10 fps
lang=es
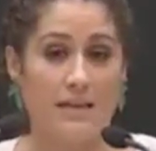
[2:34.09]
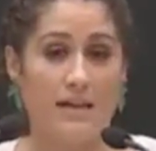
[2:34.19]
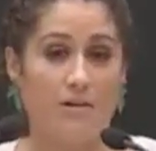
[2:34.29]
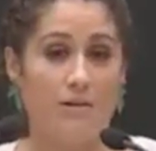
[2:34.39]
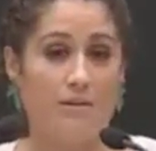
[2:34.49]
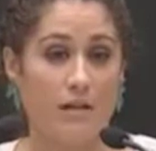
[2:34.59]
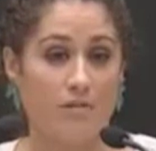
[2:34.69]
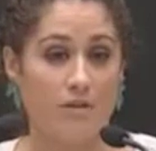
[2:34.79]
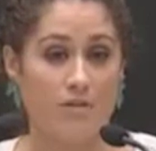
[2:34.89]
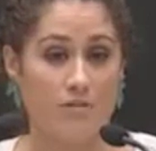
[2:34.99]
y la
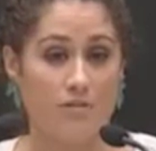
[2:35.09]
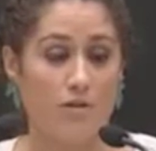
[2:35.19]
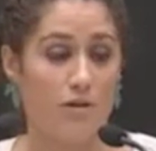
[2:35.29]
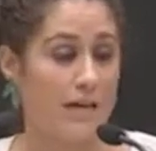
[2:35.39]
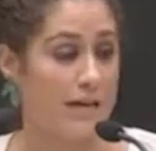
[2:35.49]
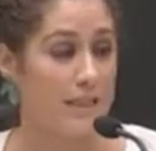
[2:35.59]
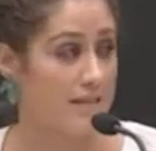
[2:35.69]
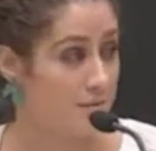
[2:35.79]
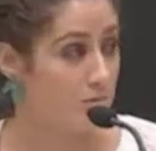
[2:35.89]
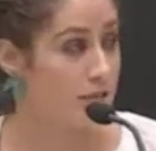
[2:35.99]
colaboración con la
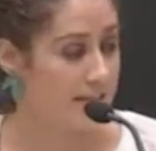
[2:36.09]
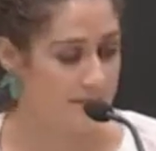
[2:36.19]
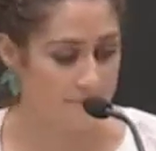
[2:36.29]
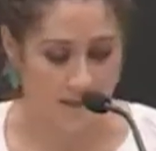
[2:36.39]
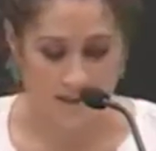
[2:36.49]
agencia tributaria.